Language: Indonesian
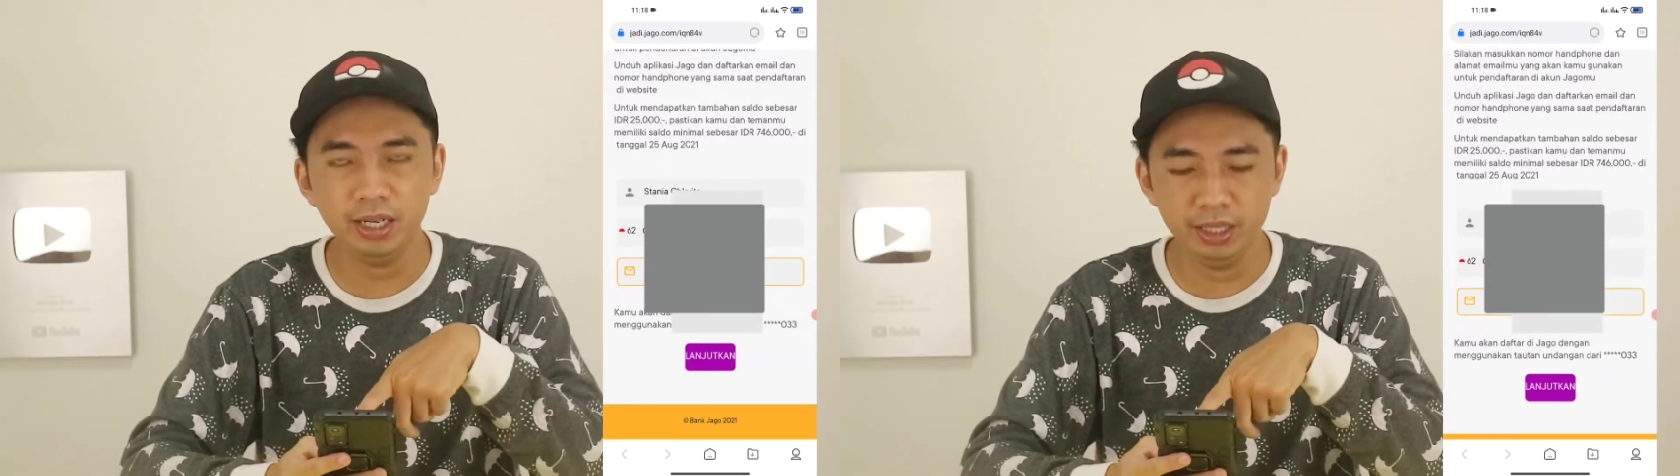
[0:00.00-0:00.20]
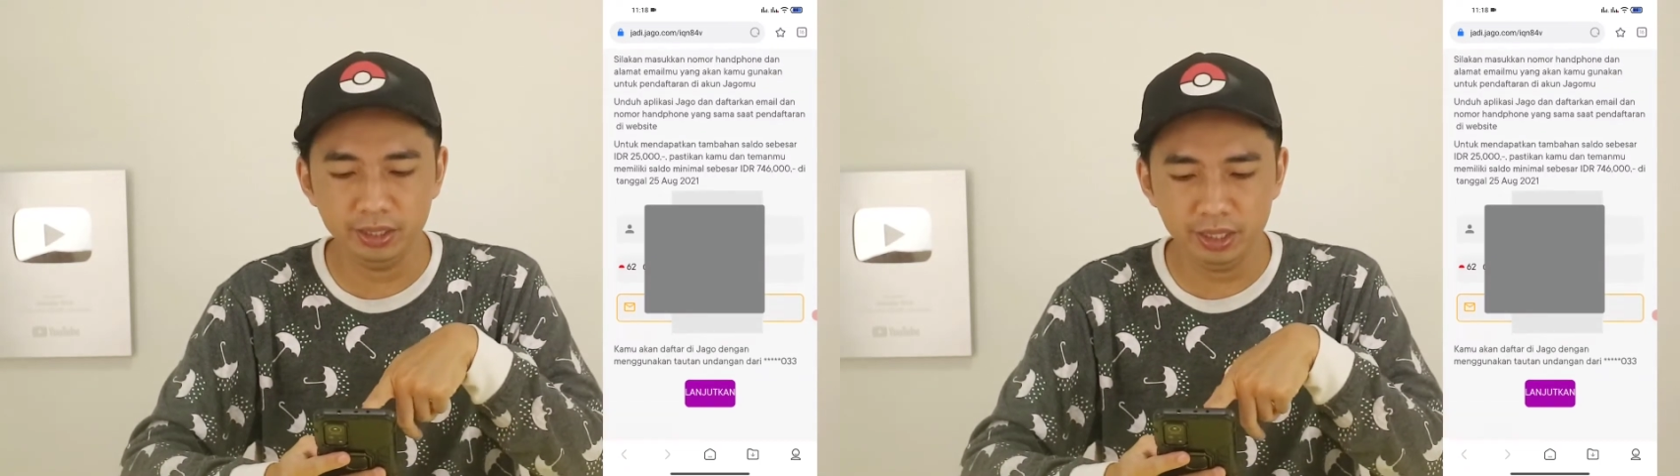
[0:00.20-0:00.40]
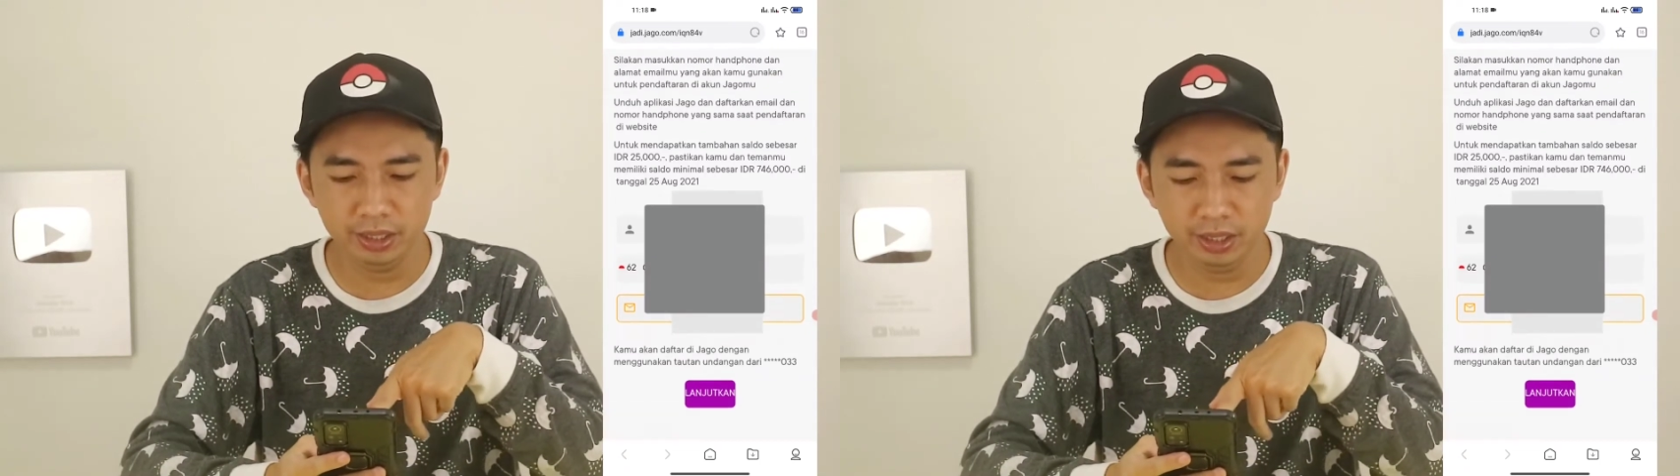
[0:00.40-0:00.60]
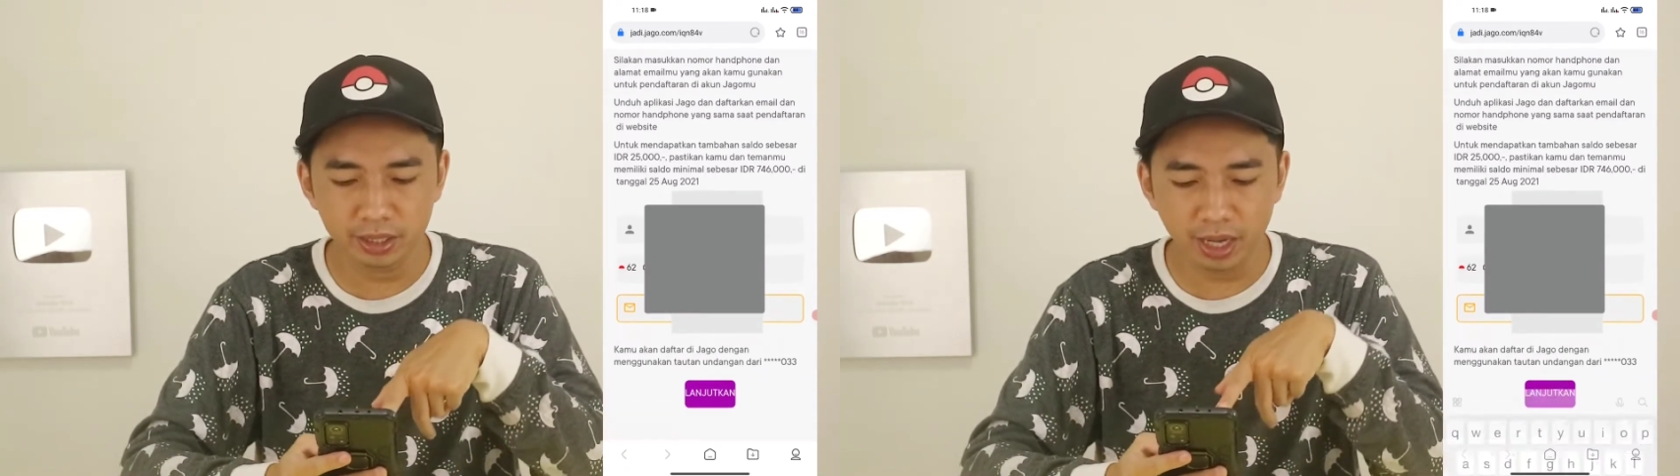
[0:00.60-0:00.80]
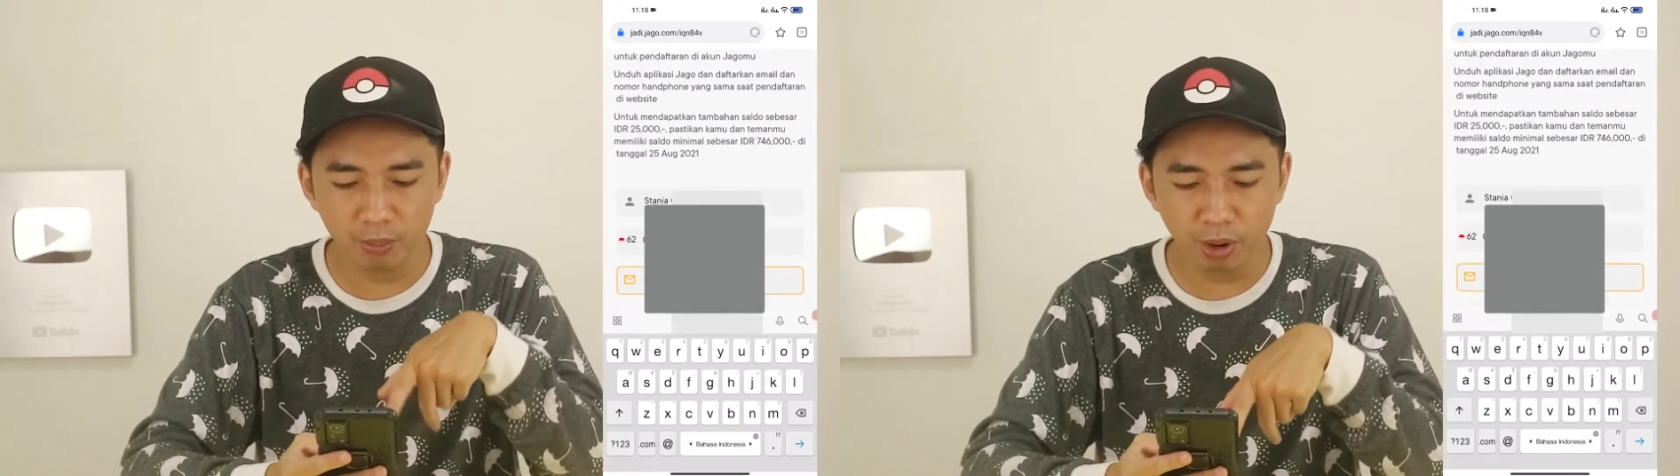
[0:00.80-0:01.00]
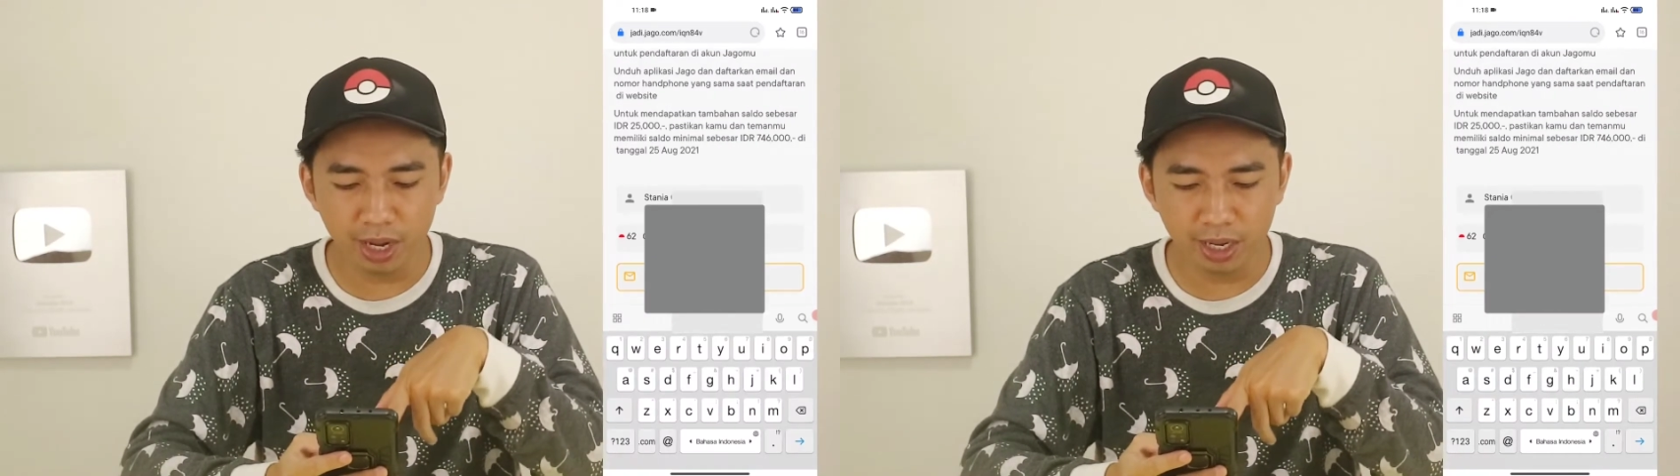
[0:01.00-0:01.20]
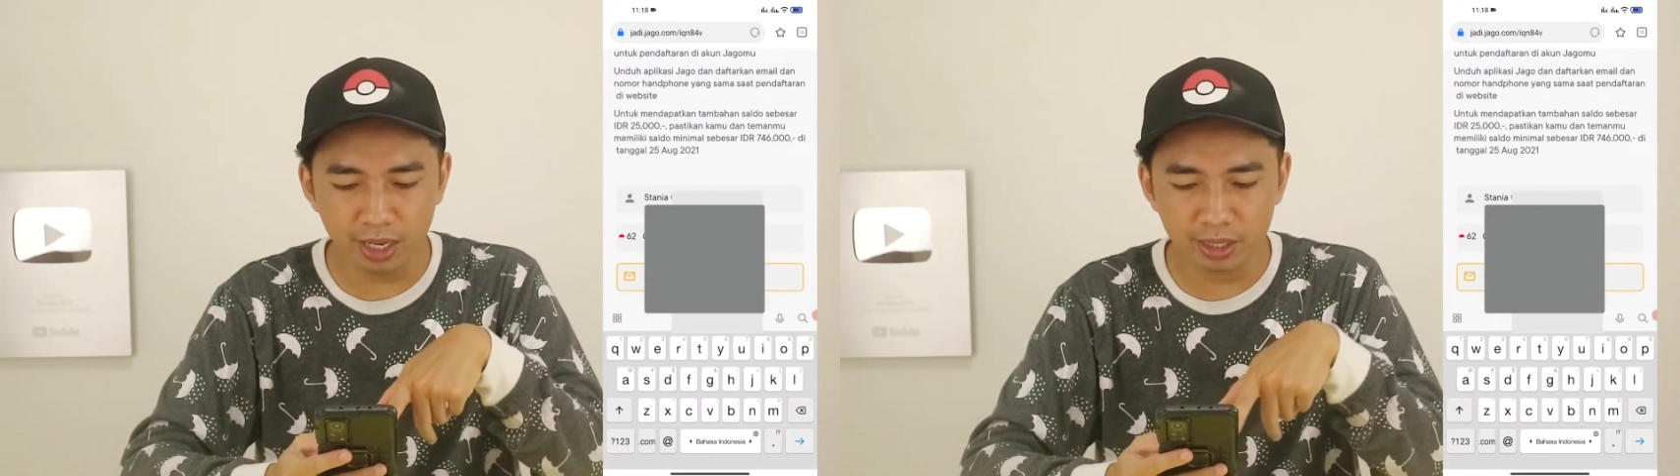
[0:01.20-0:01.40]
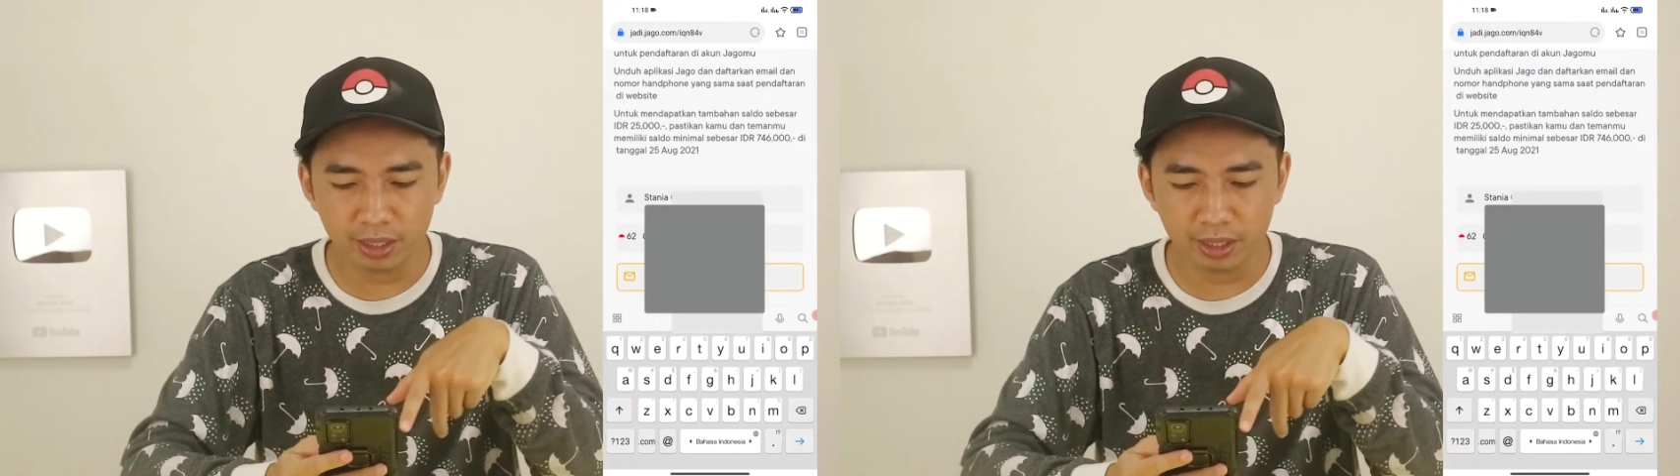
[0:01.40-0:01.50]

linknya di sini kamu akan